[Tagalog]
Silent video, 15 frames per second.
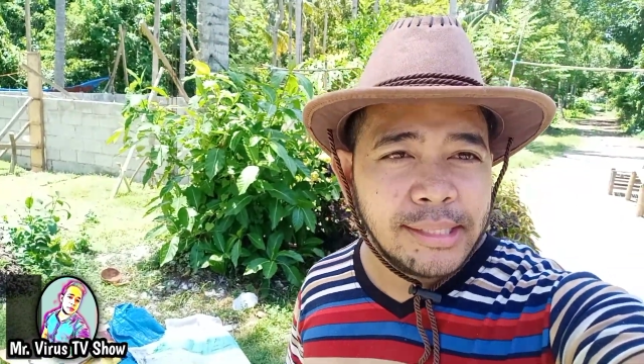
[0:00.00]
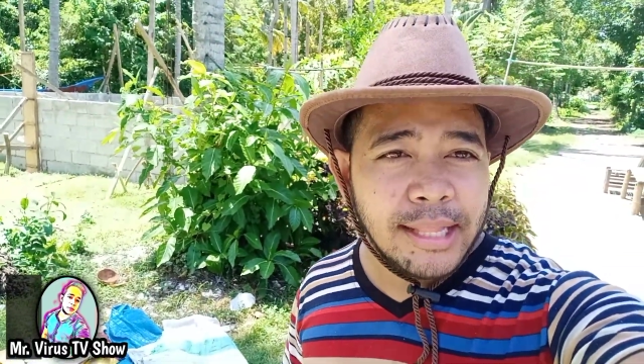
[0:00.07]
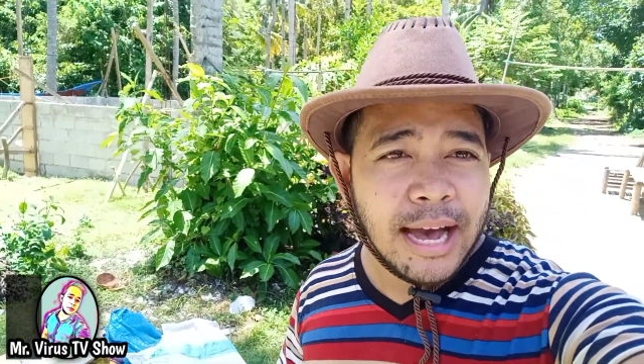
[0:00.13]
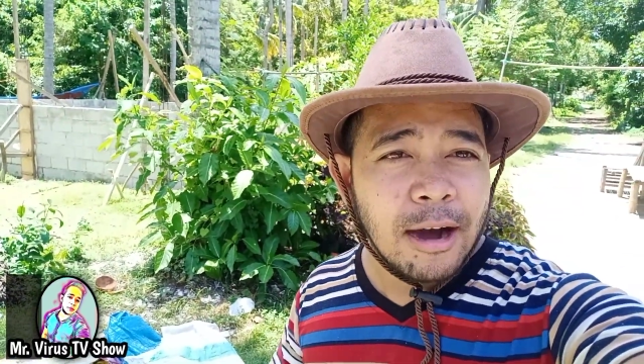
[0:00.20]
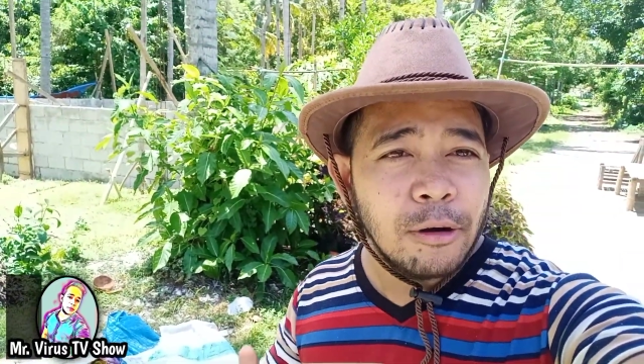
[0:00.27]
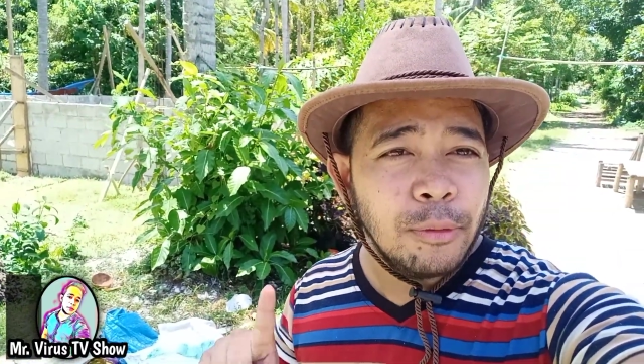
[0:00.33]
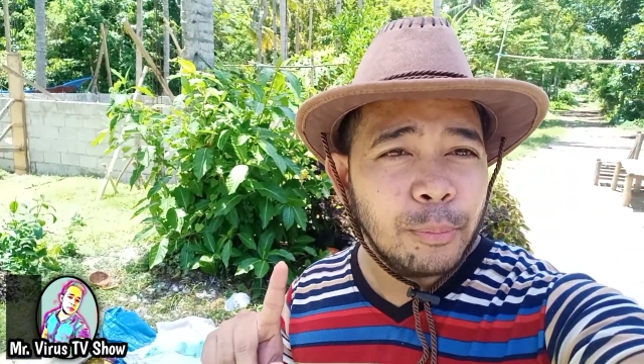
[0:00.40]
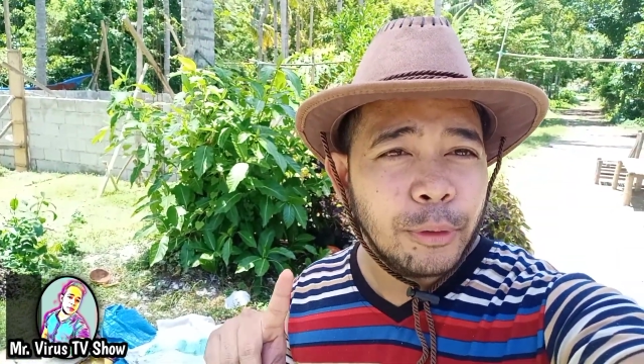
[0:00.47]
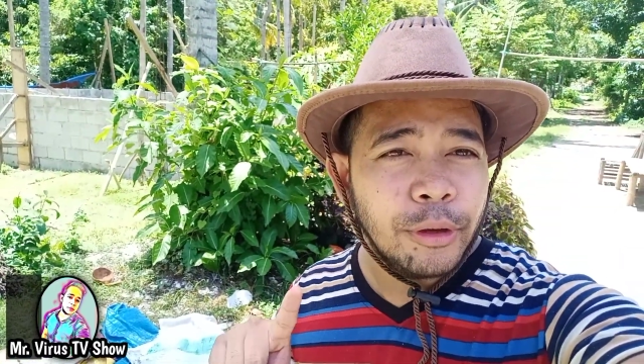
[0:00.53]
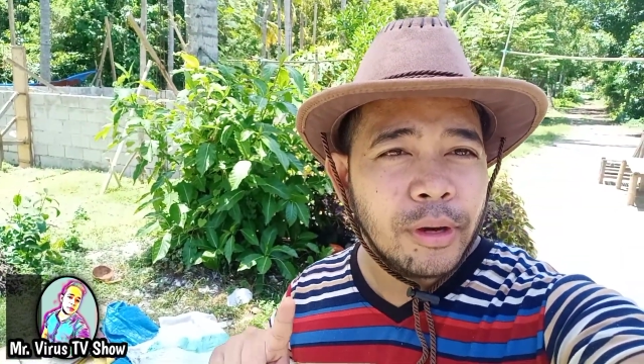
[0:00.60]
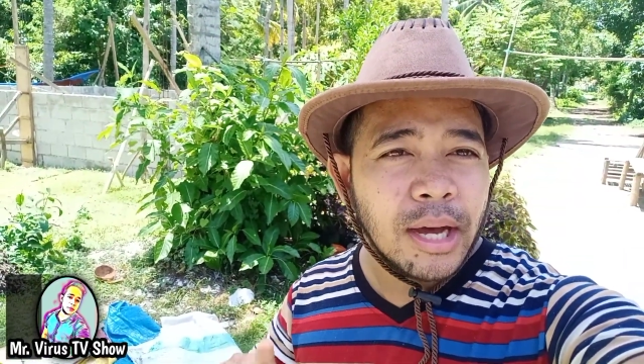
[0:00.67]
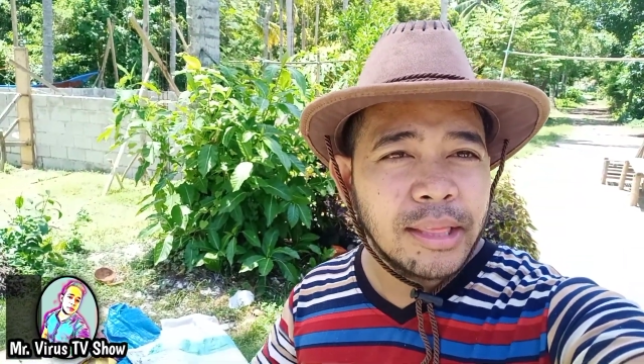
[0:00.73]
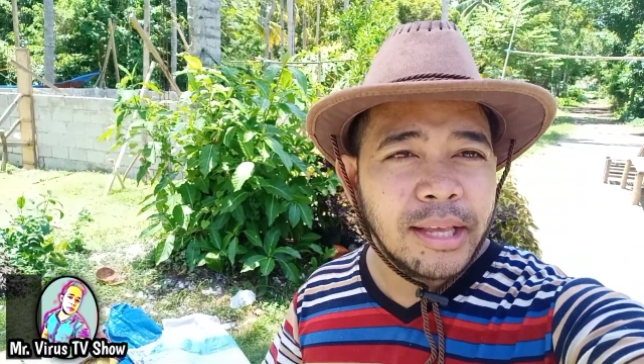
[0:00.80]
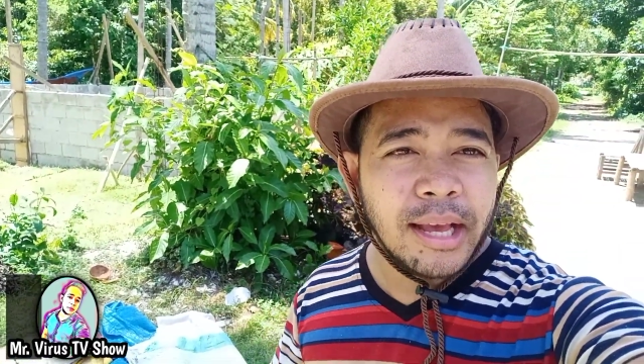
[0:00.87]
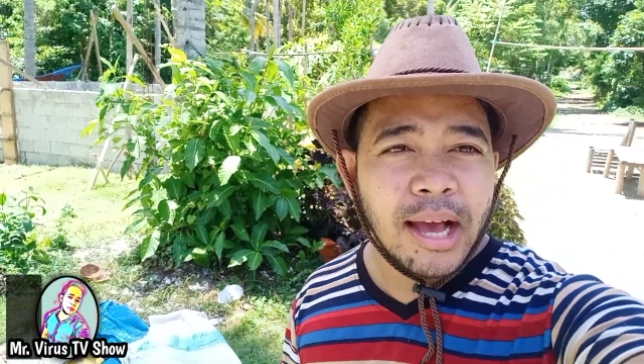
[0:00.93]
Dahon po yung
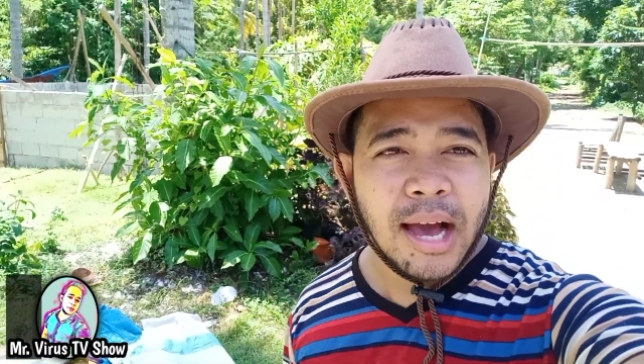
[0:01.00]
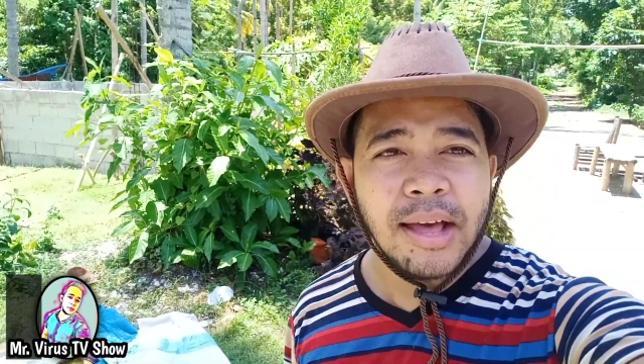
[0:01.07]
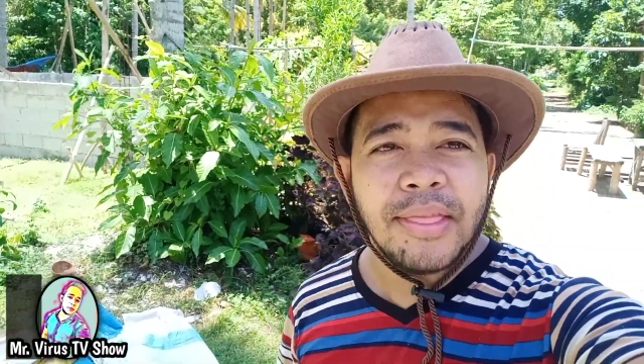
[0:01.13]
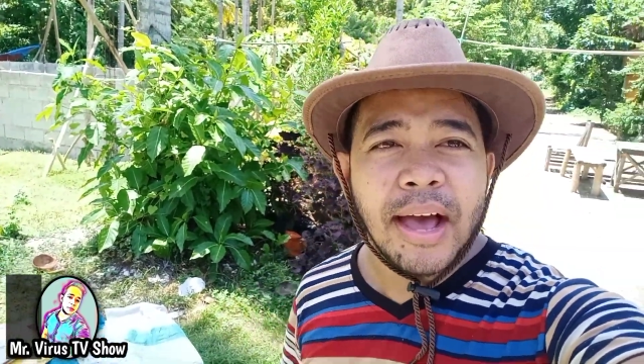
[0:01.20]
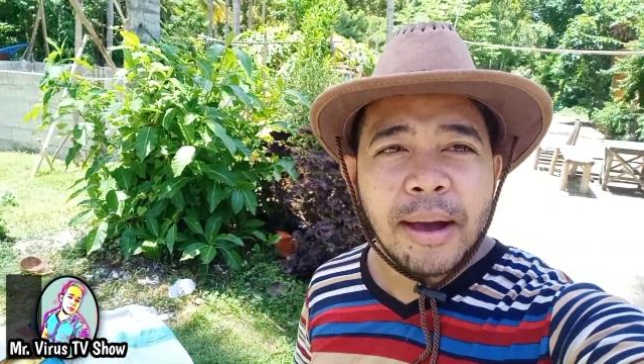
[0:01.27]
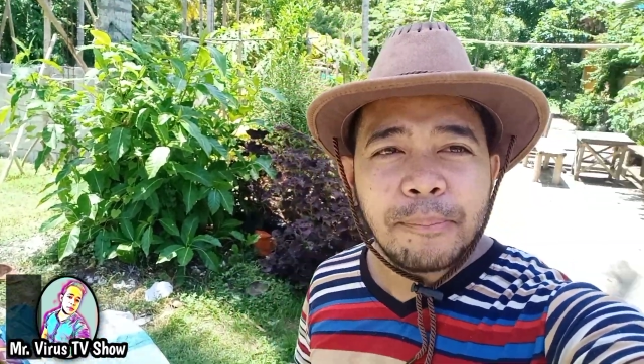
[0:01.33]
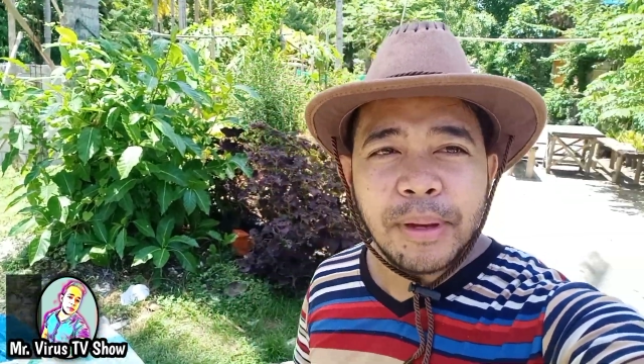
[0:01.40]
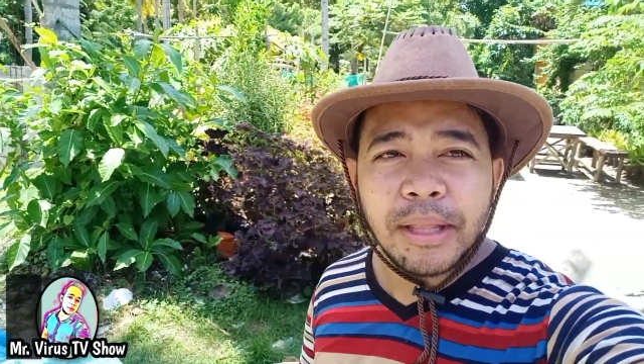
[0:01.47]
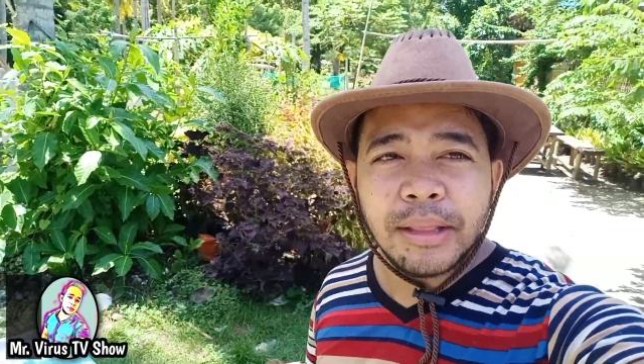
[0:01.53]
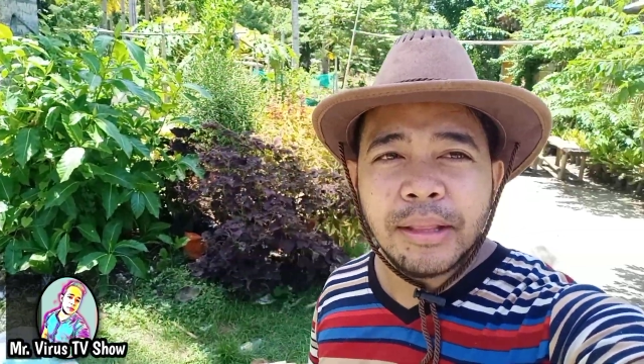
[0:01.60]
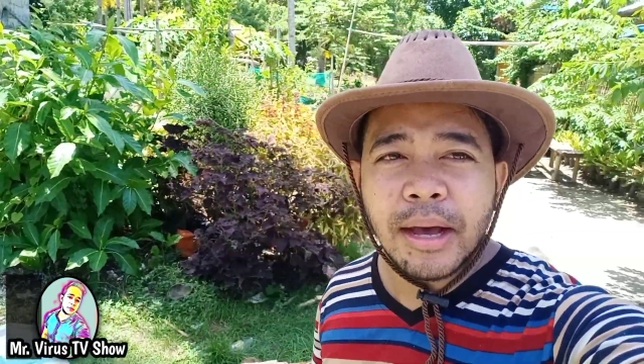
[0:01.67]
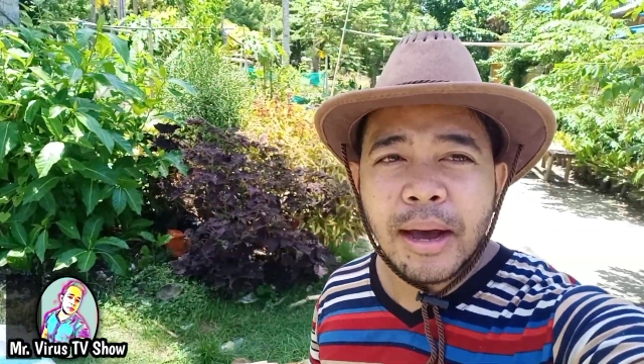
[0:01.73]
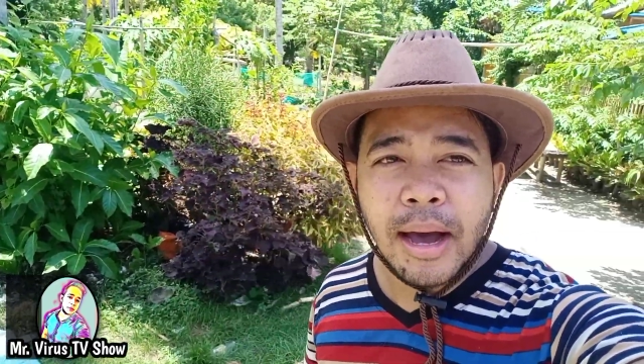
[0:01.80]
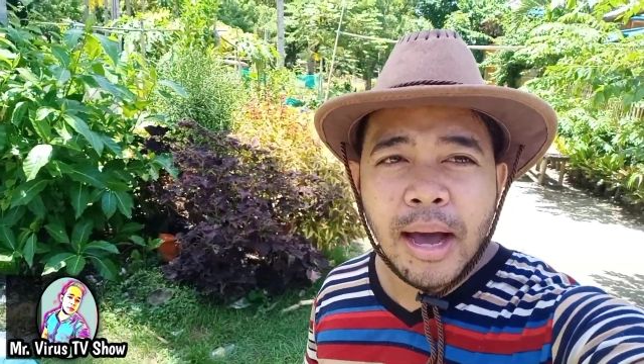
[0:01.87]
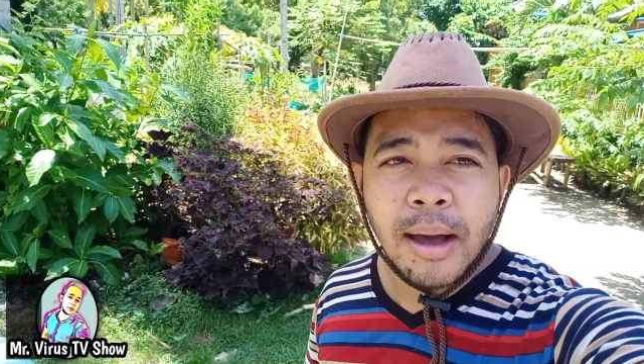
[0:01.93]
ating hanapin
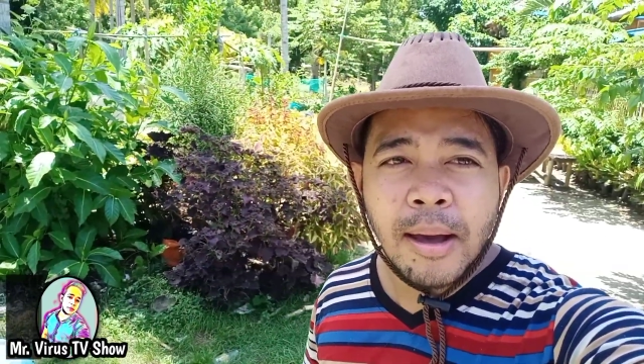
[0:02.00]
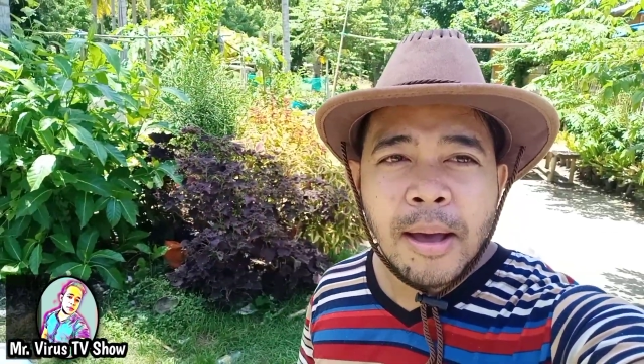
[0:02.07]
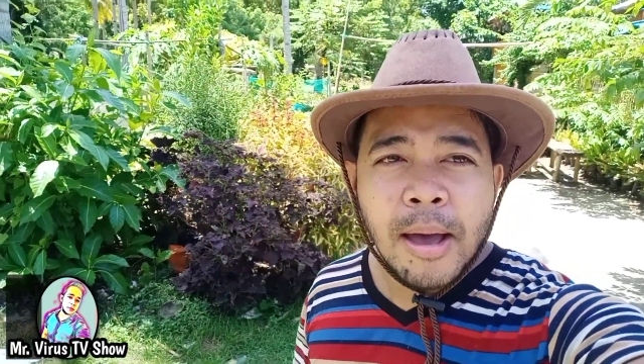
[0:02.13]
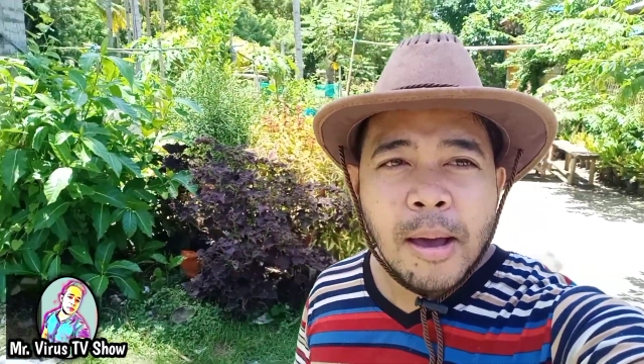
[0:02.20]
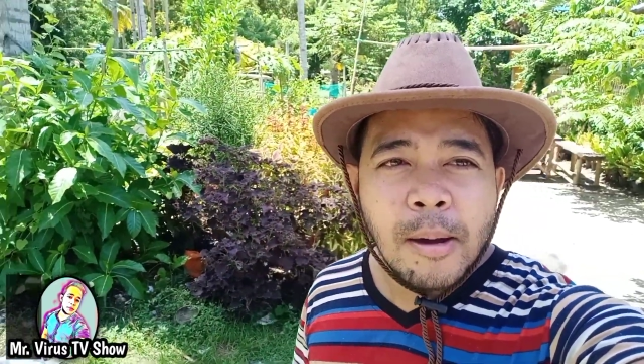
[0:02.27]
na